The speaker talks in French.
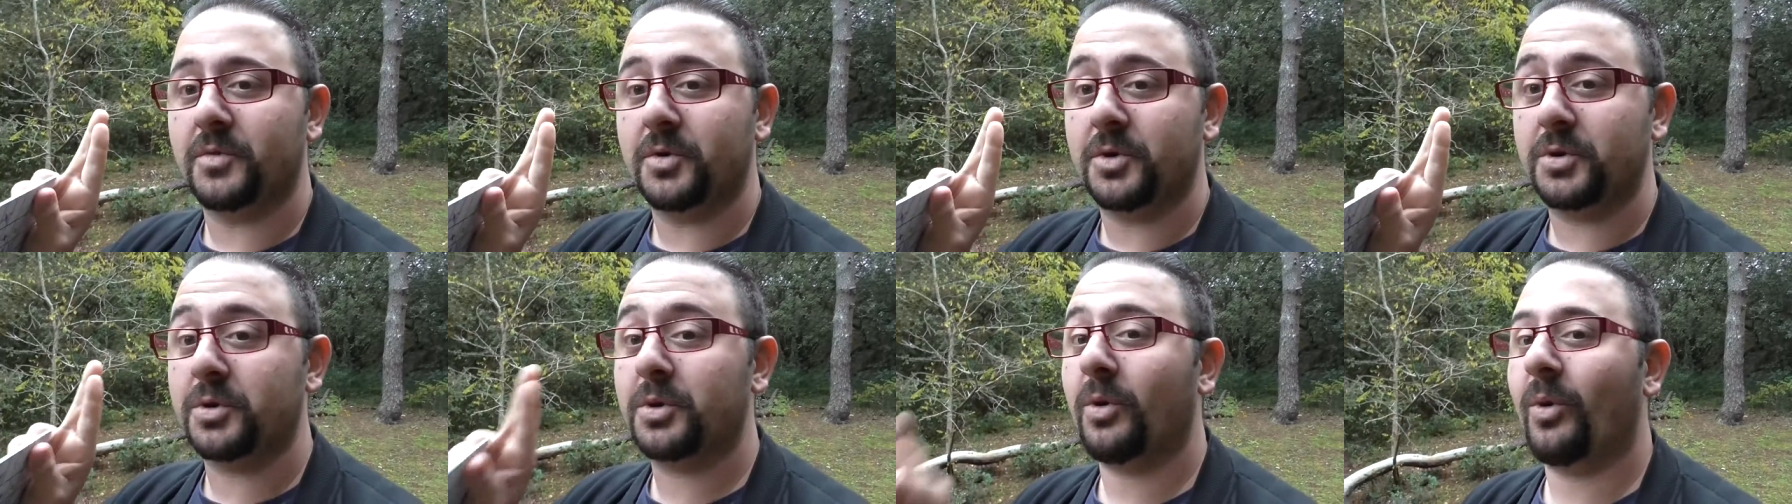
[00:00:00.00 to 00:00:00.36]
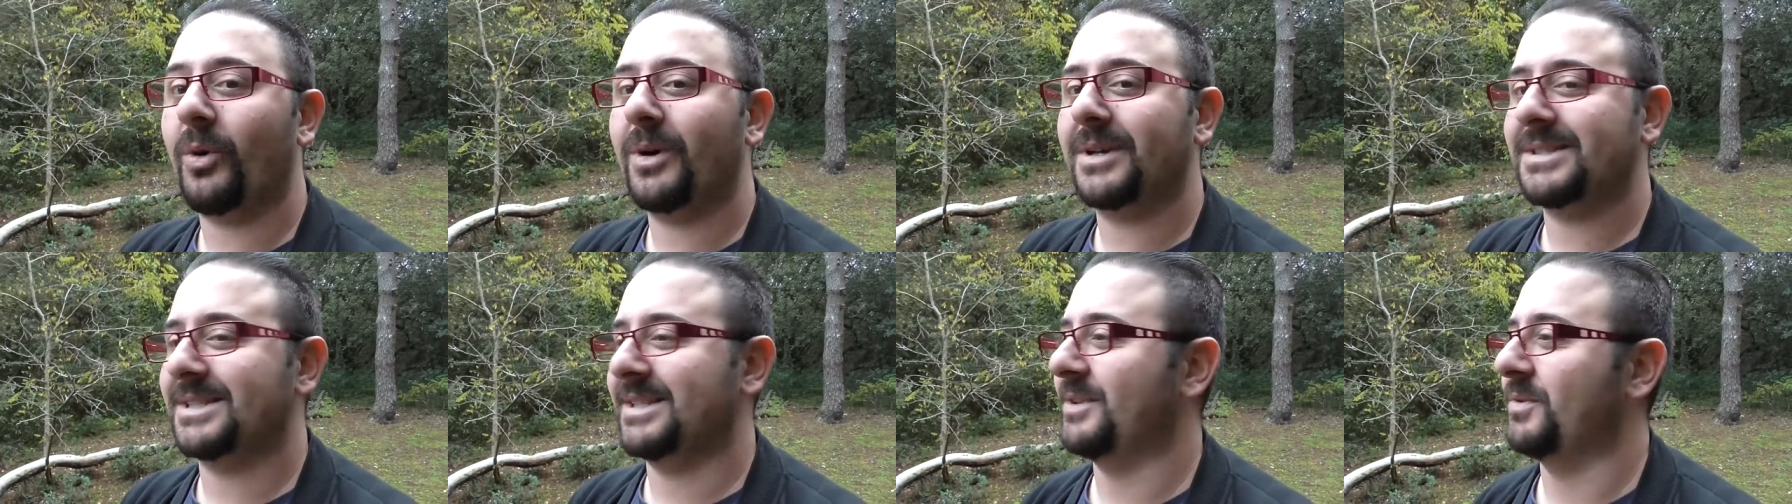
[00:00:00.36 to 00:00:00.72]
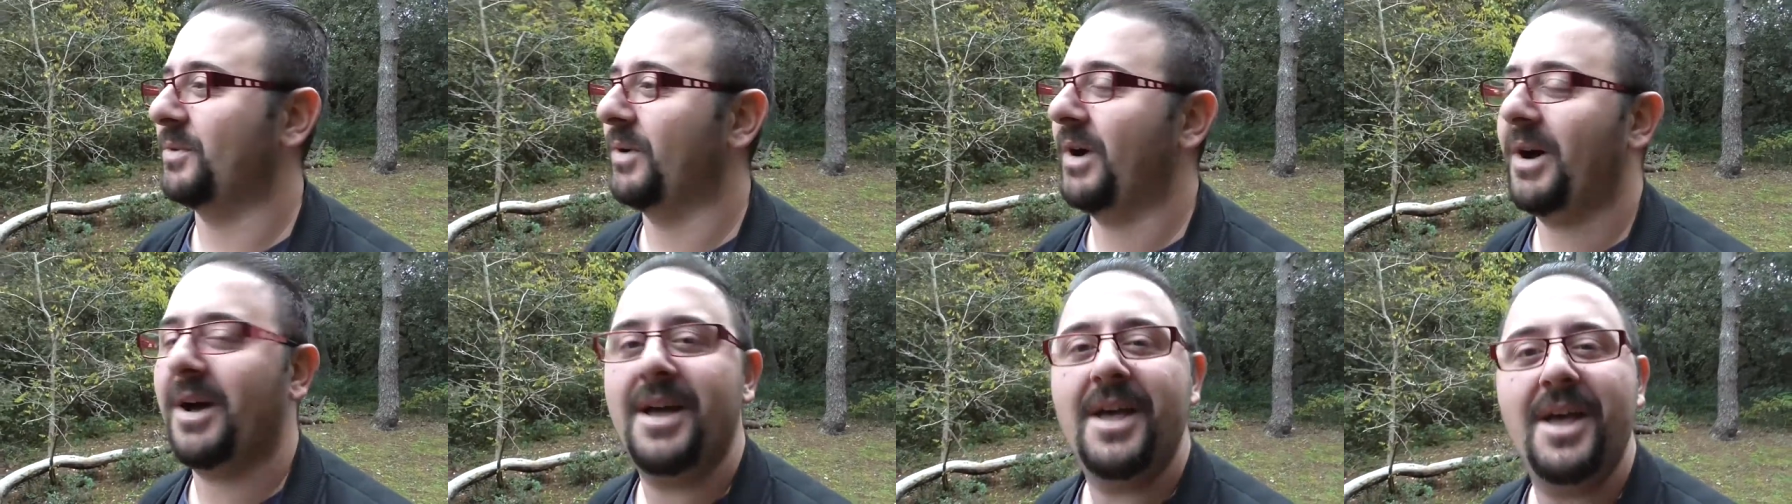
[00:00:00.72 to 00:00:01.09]
je croise les
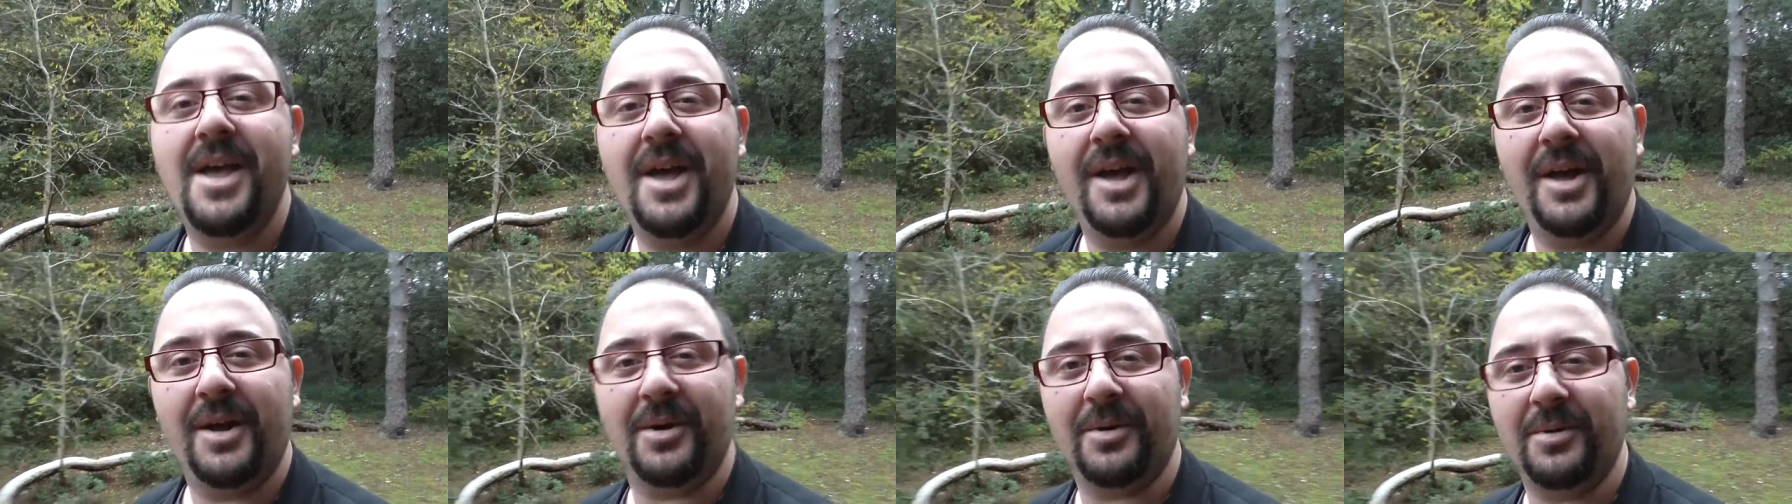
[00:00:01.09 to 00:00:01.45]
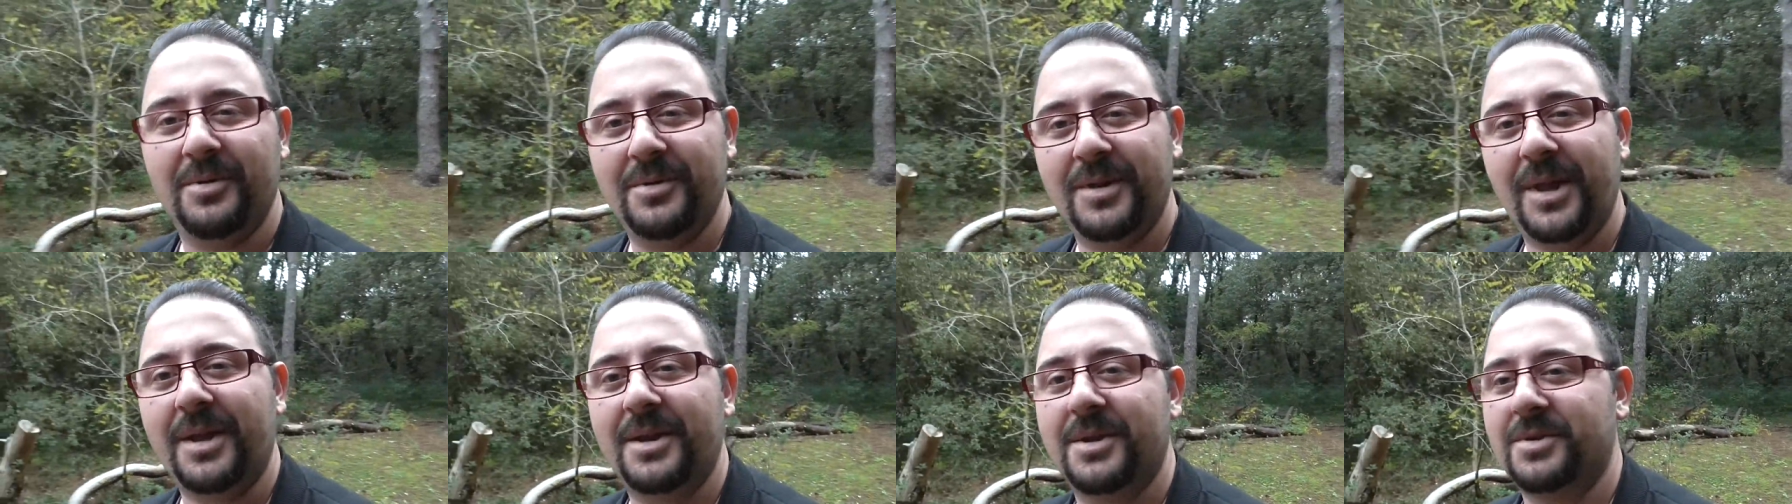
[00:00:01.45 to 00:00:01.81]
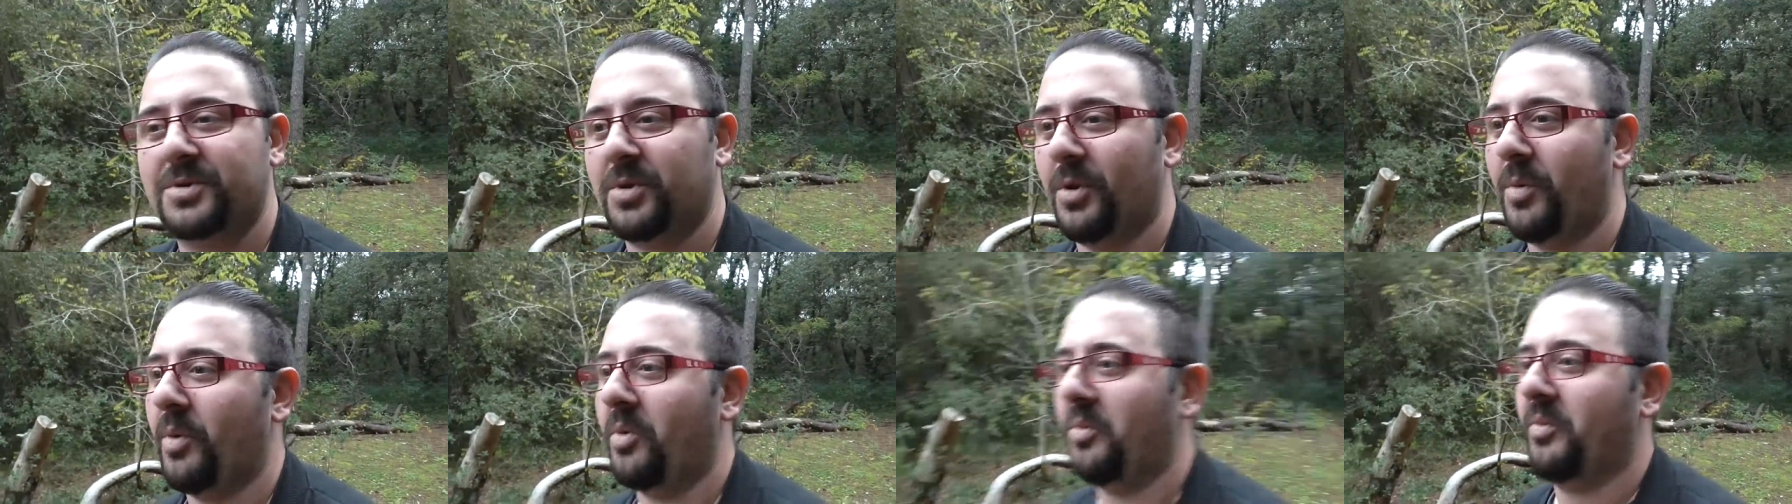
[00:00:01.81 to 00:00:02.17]
doigts, le dernier
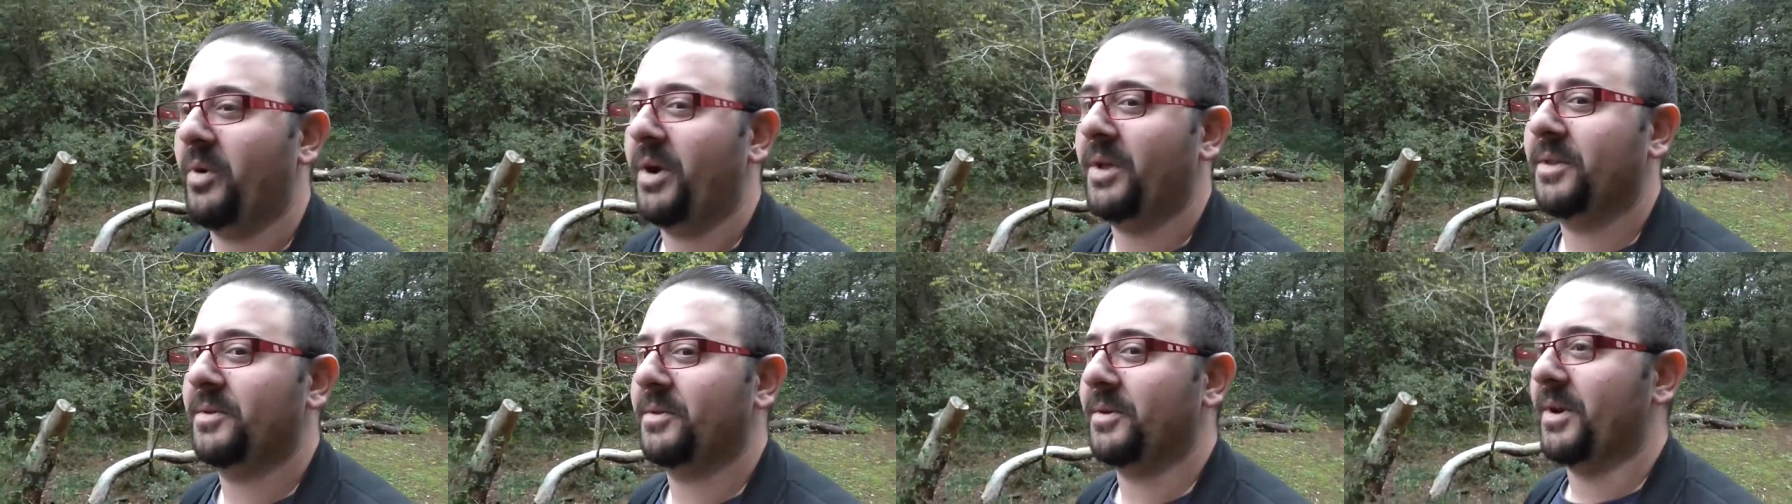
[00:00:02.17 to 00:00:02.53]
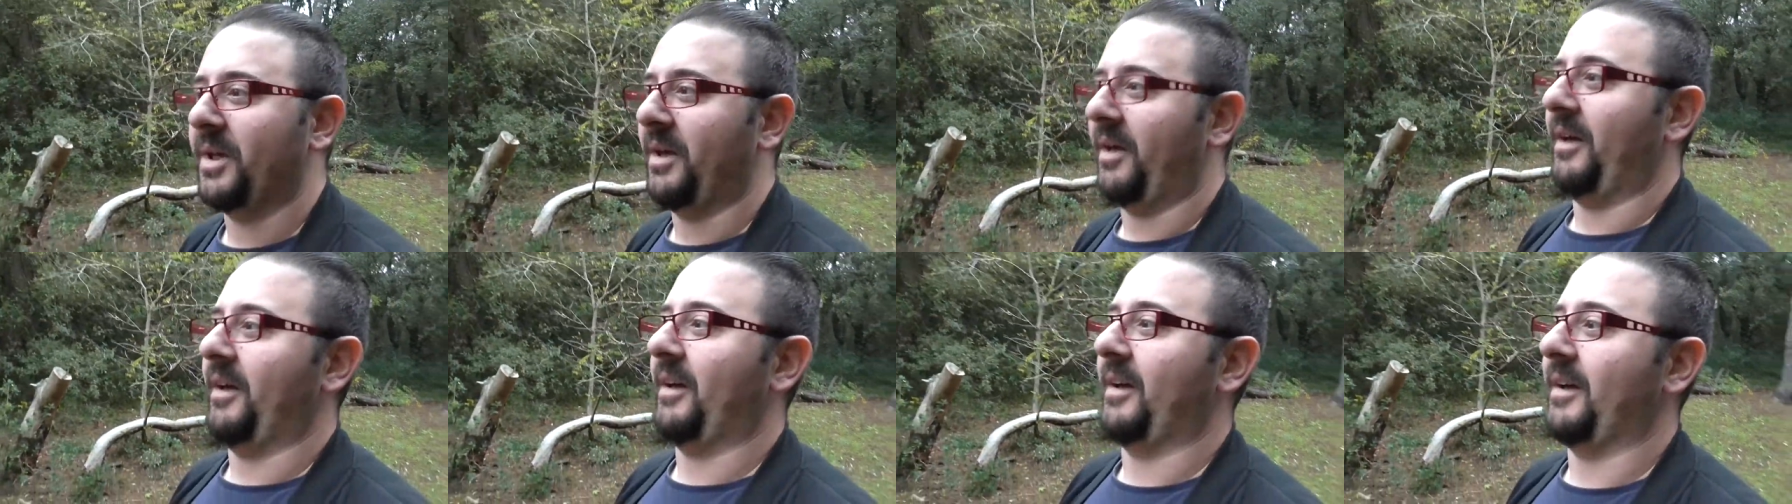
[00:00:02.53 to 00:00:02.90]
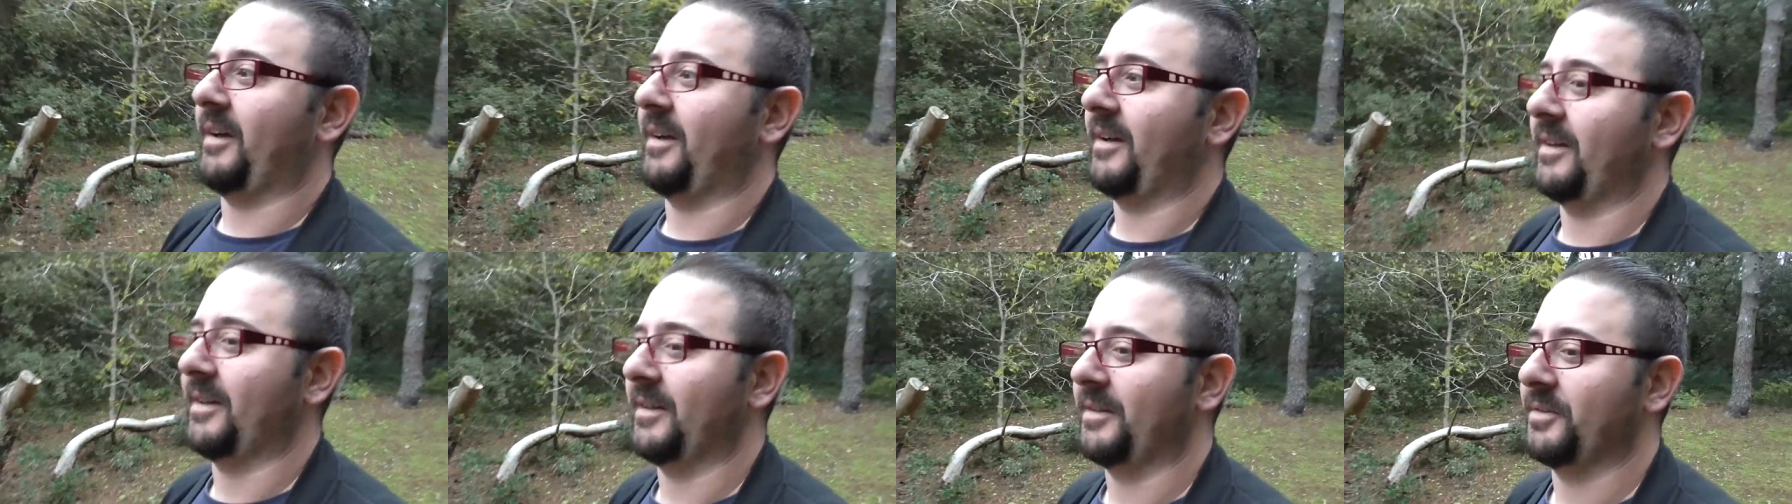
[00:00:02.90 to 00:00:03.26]
jour pour moi de
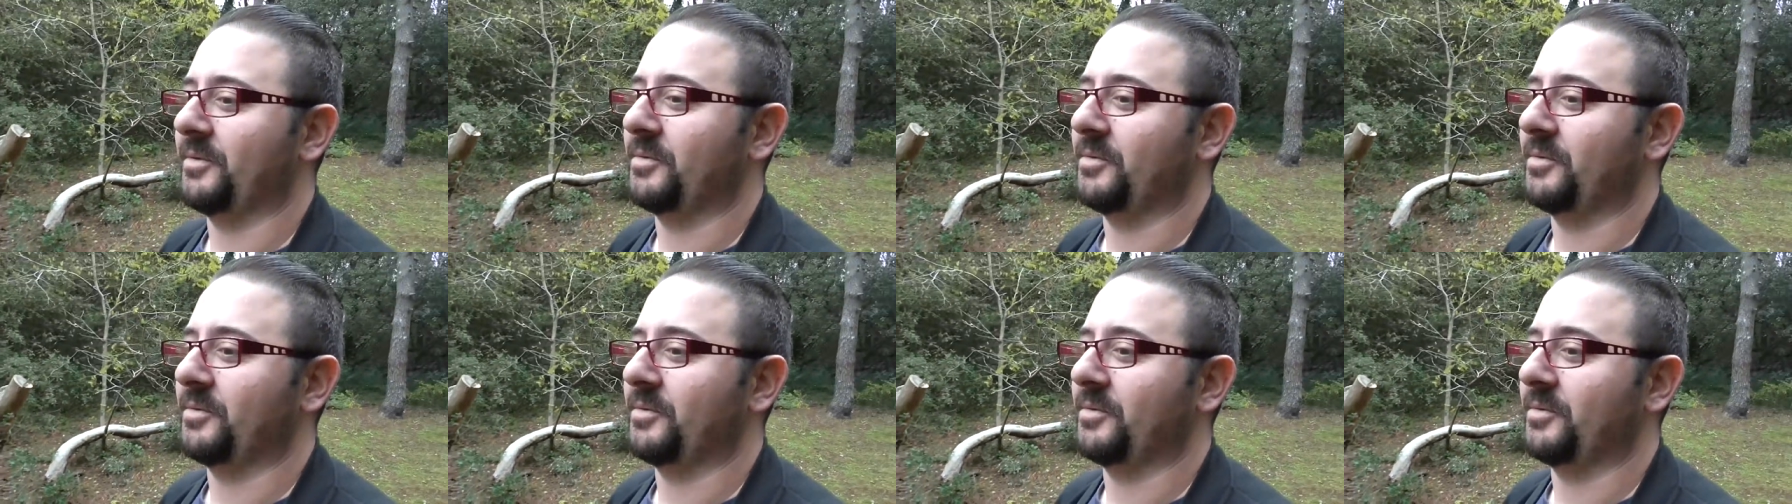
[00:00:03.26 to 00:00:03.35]
la,